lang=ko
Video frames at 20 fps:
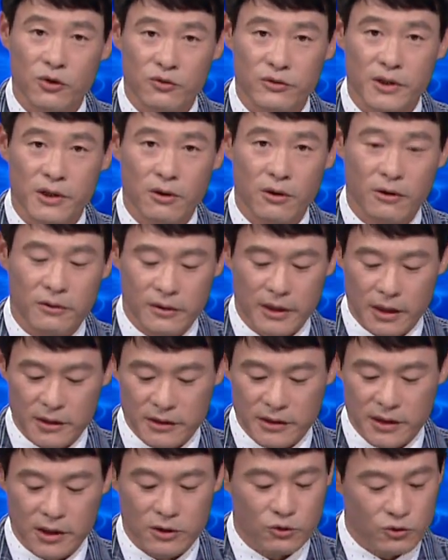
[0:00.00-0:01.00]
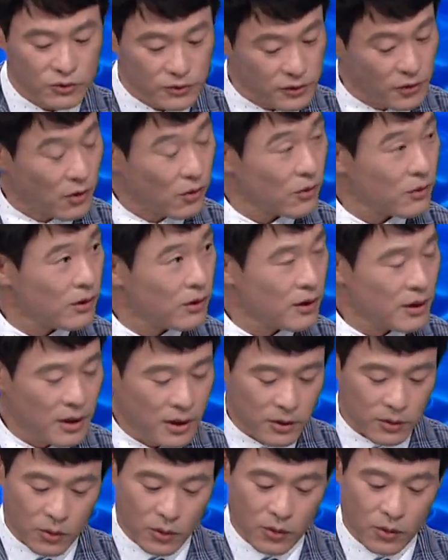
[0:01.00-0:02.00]
육성 콘텐츠의 축소,
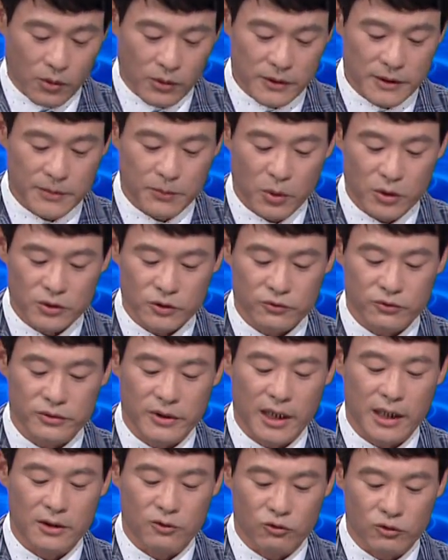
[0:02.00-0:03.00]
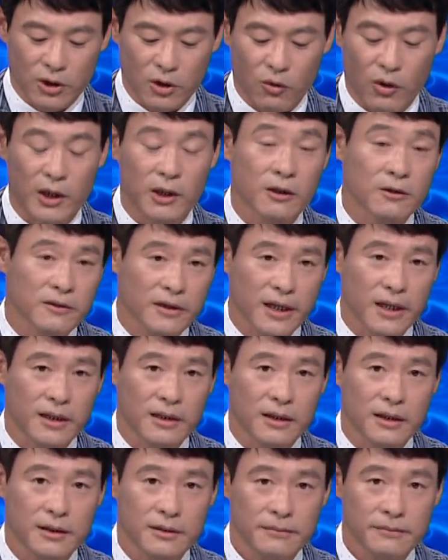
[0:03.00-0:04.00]
또 스포츠 구단 운영 관련돼
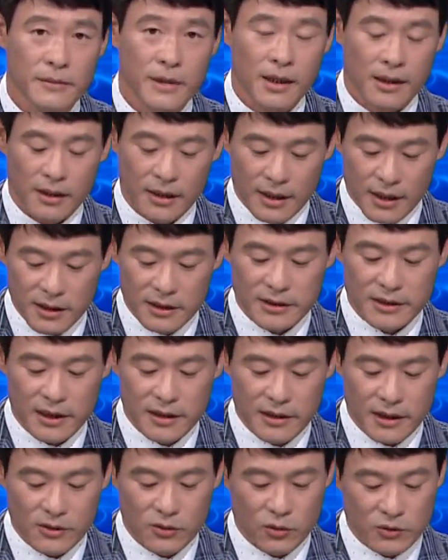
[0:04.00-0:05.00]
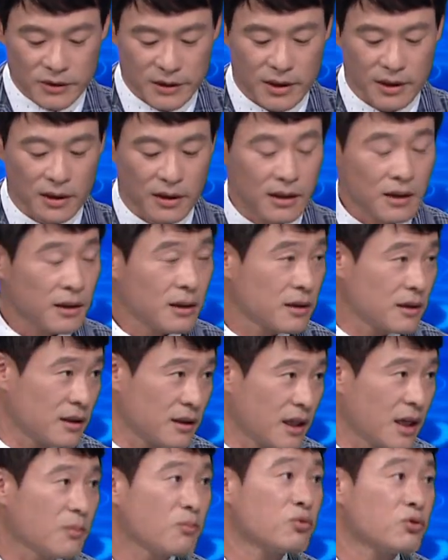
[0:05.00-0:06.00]
있는 일자리의 손실
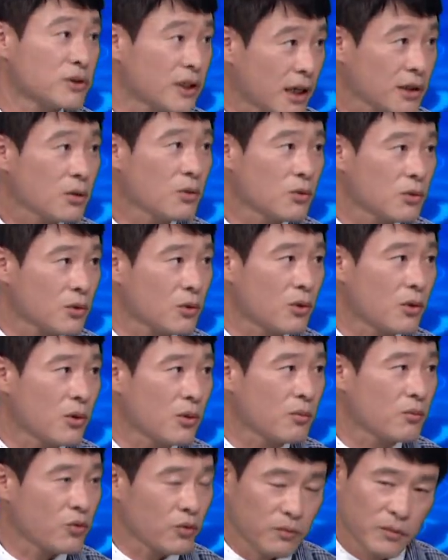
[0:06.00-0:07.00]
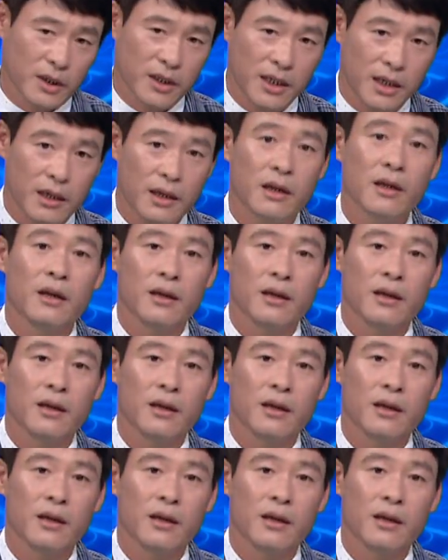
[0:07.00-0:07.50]
등의 부작용으로 분명히